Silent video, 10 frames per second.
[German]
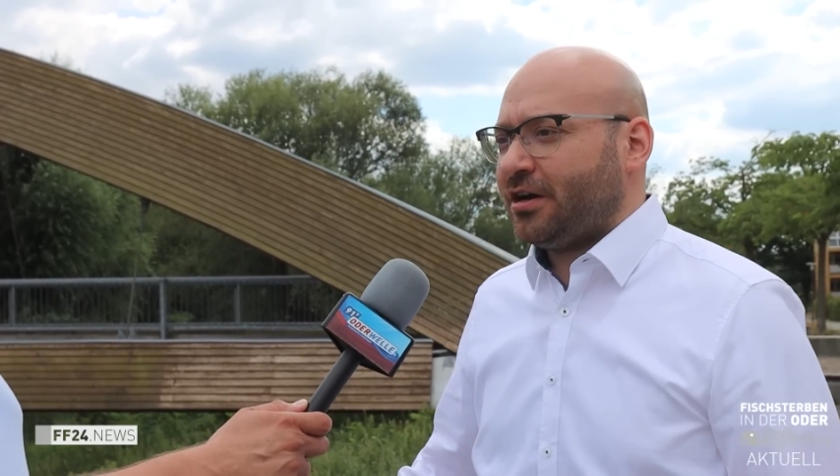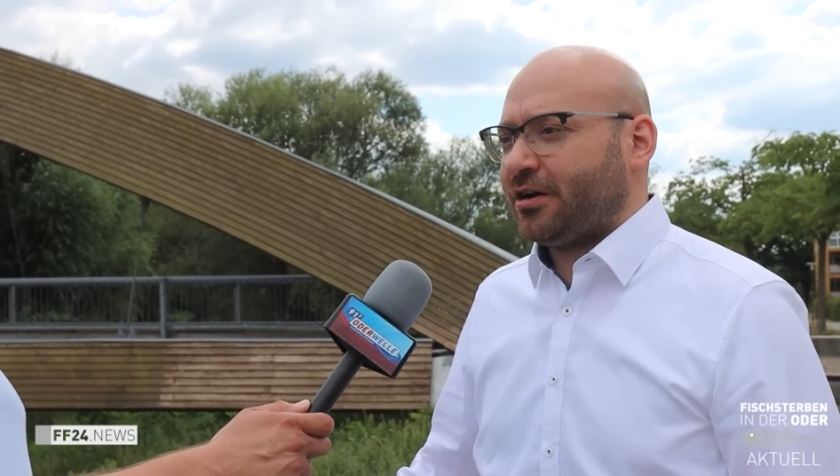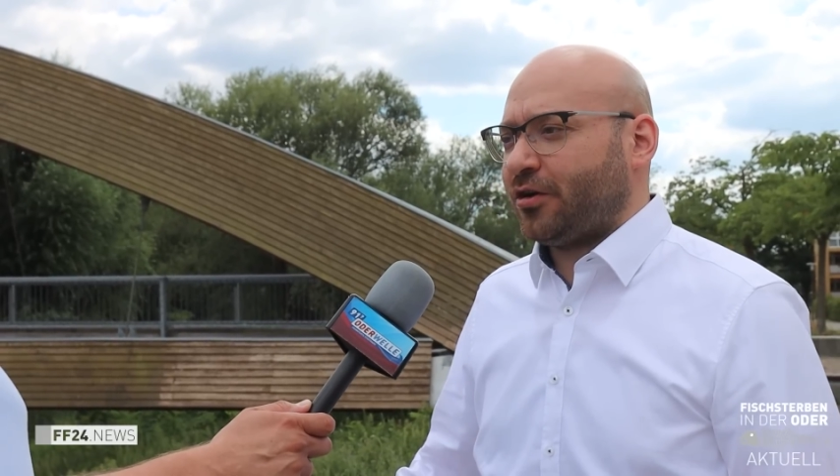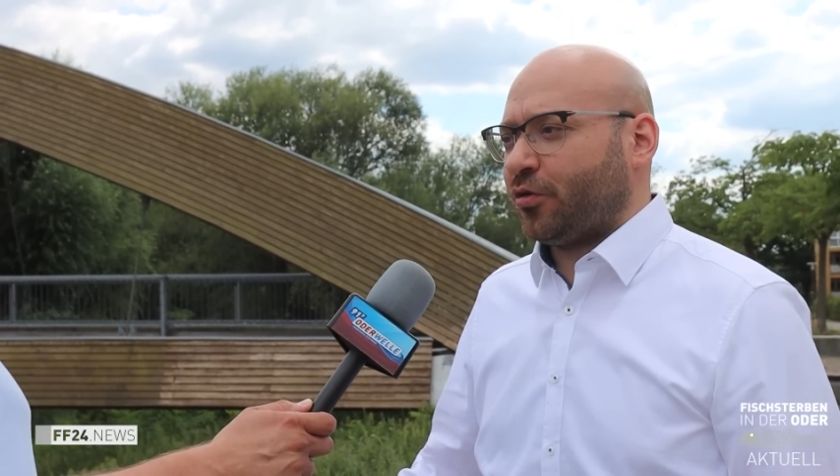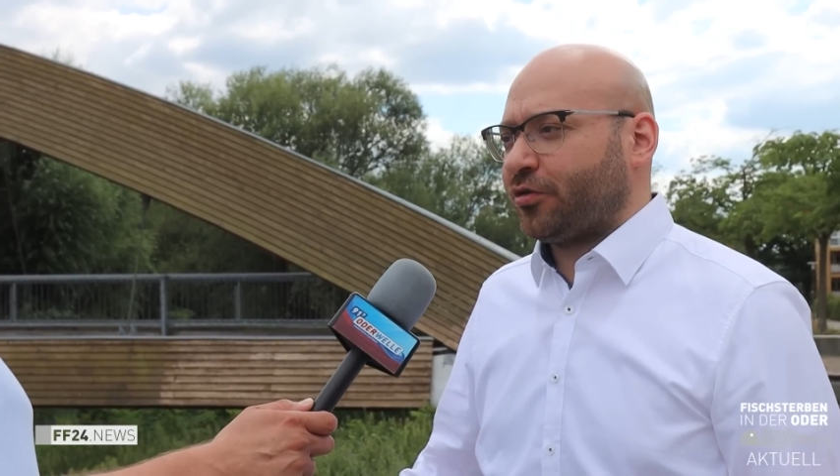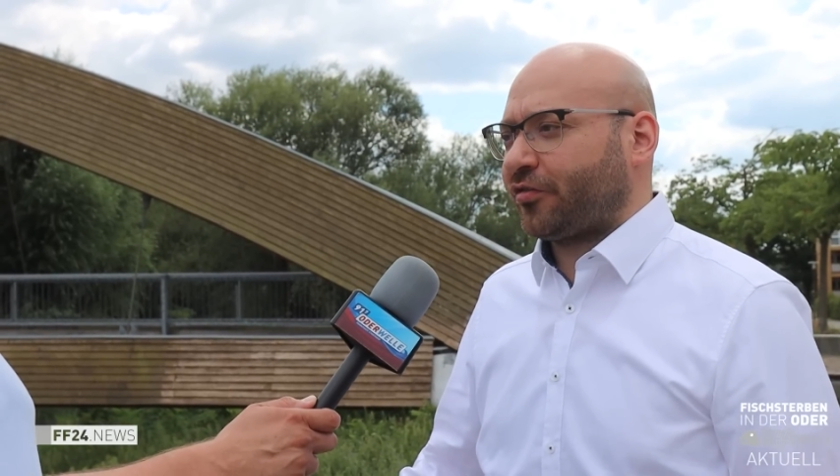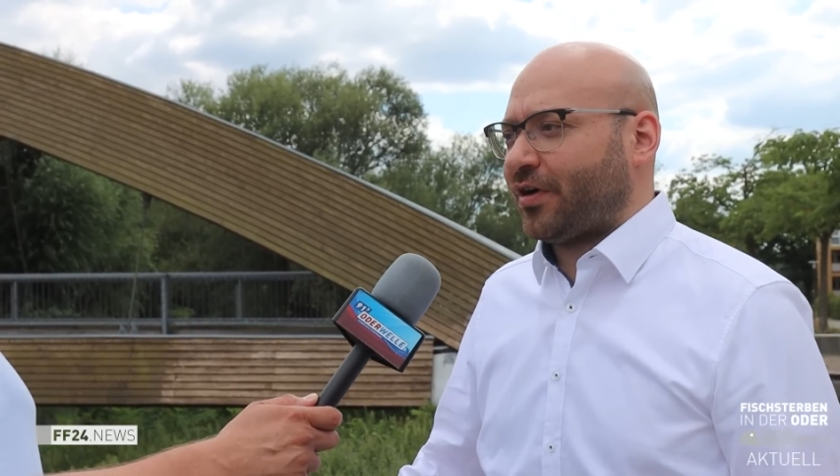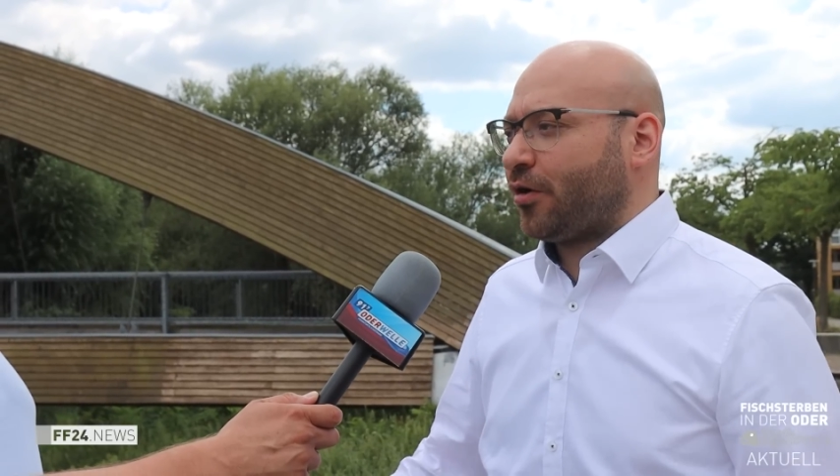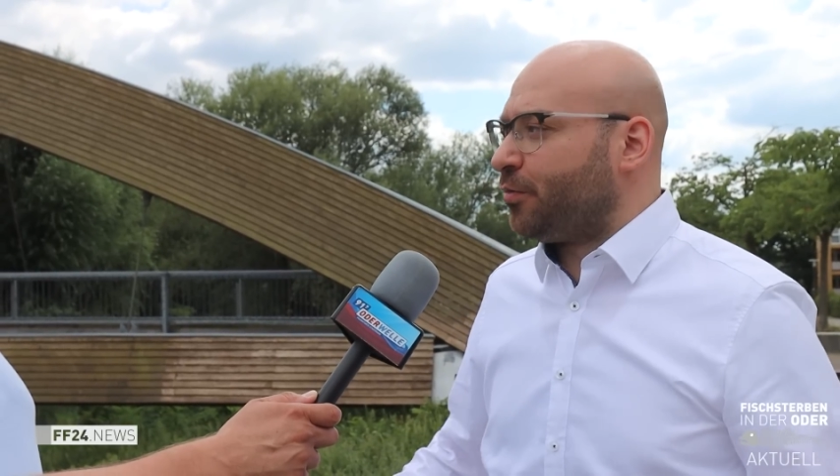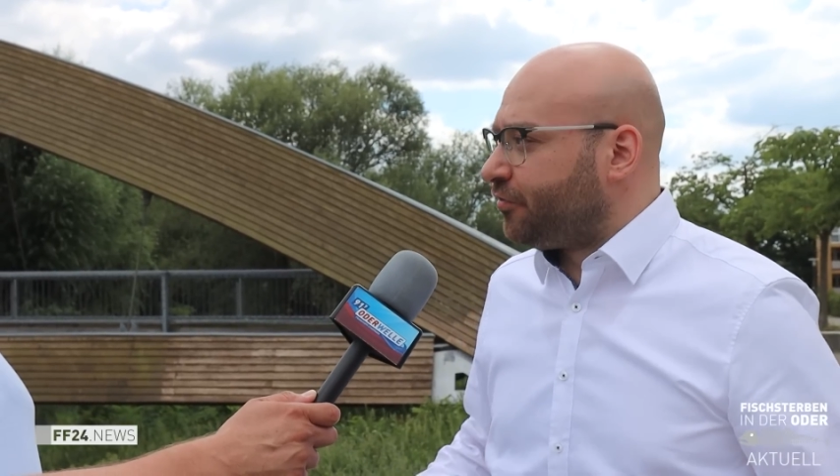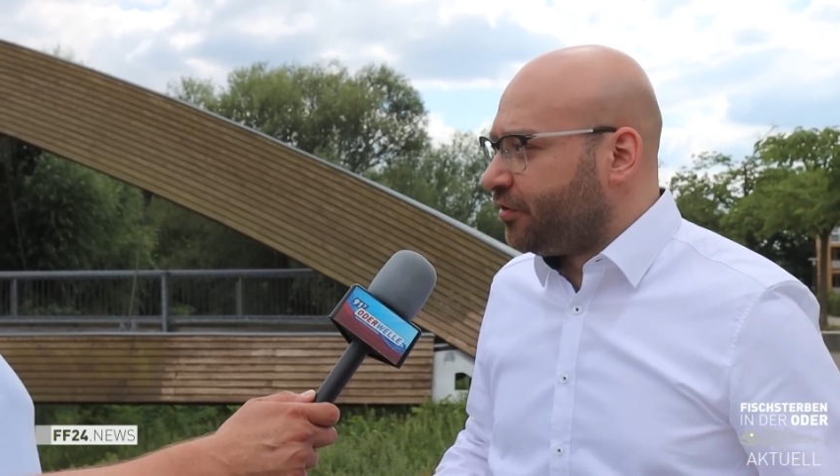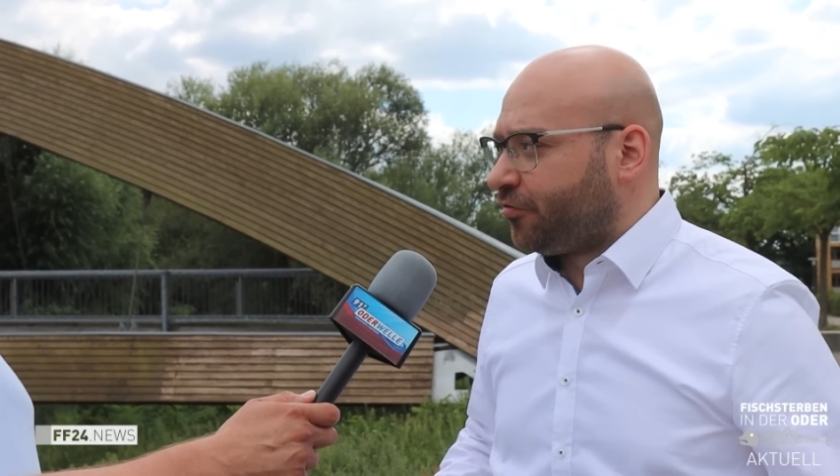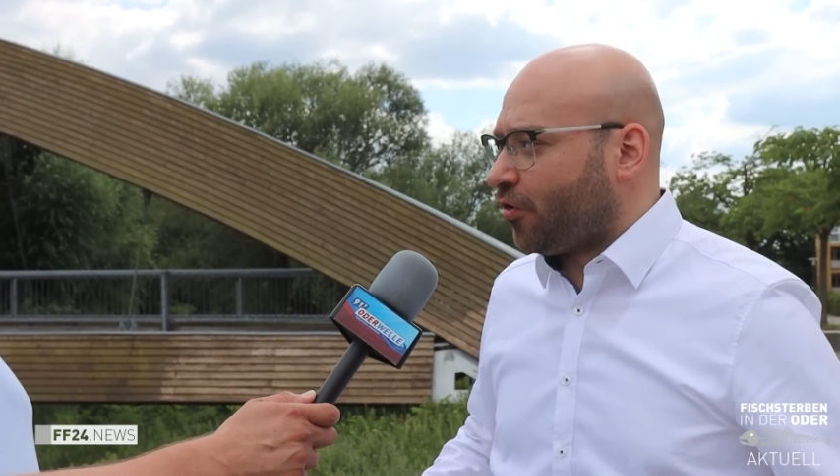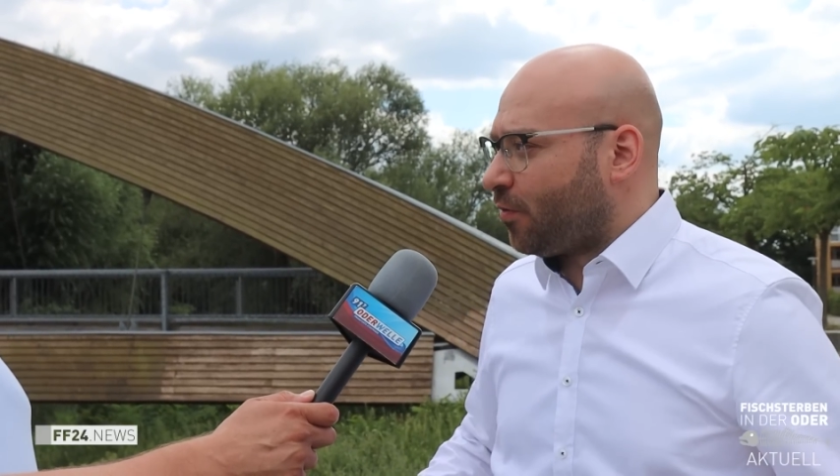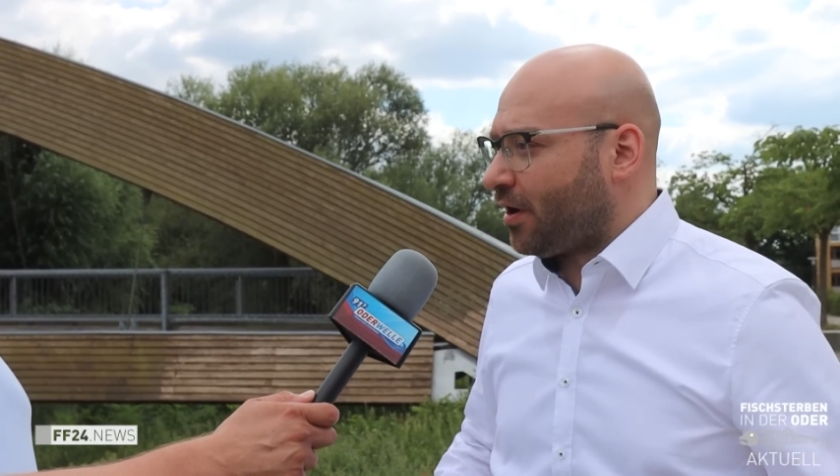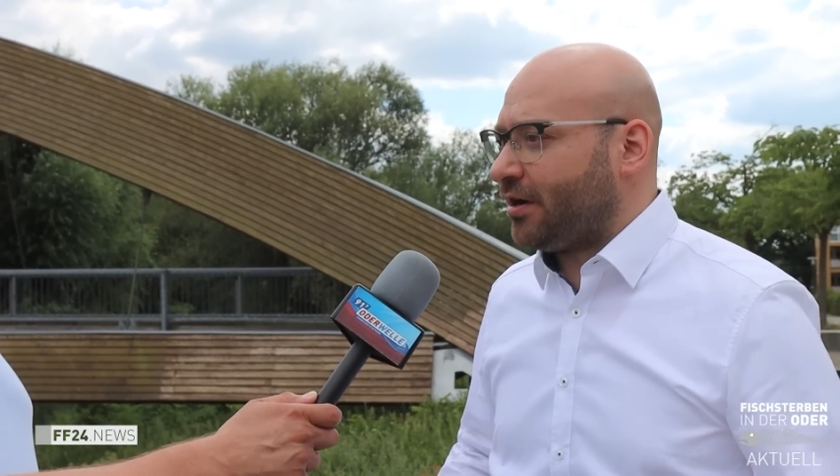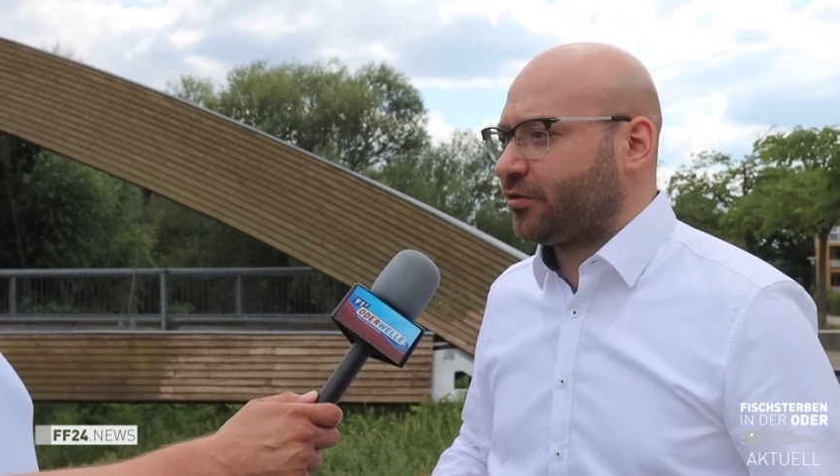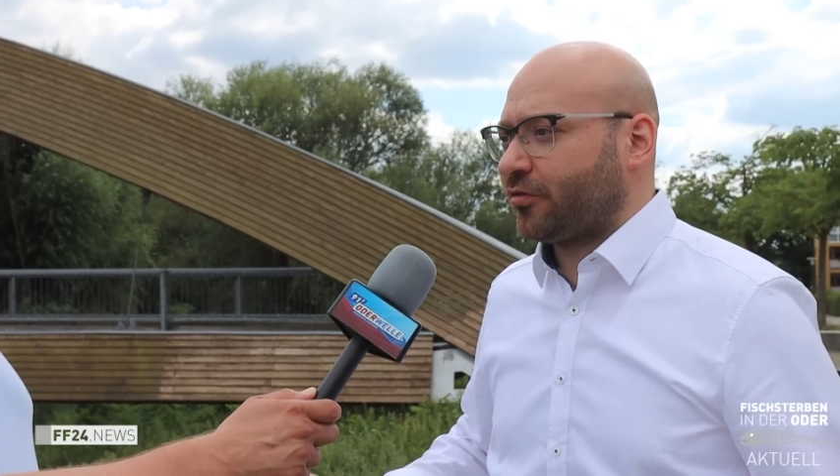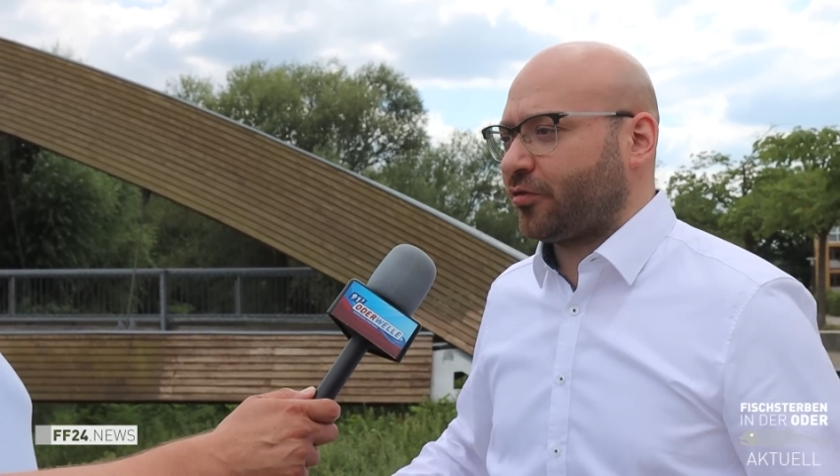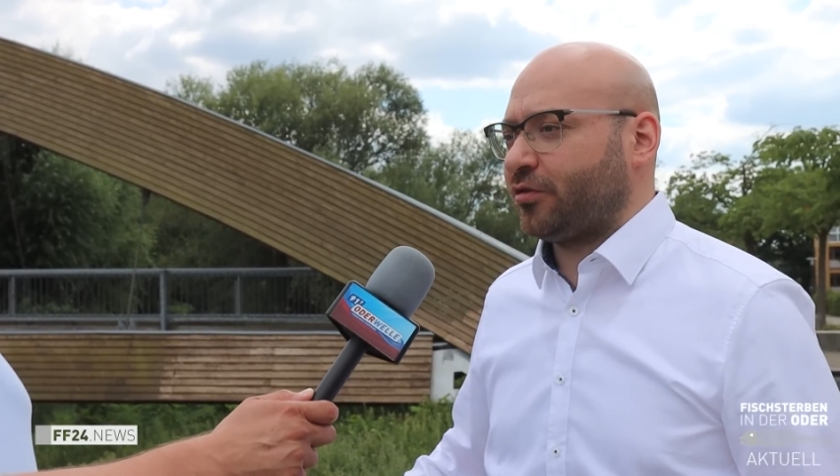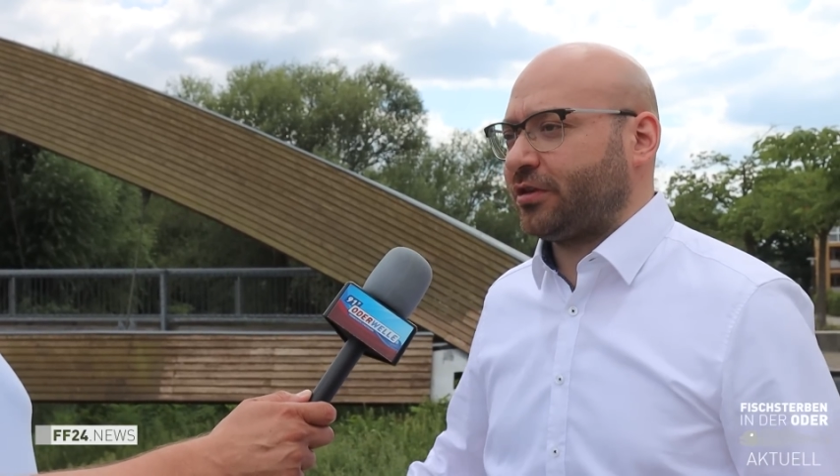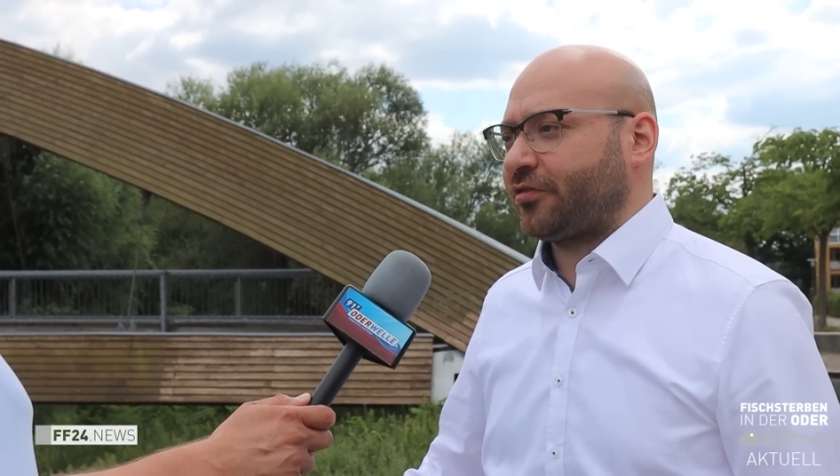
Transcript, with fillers: äh, und das war auch mit viel Vorbehalt und so.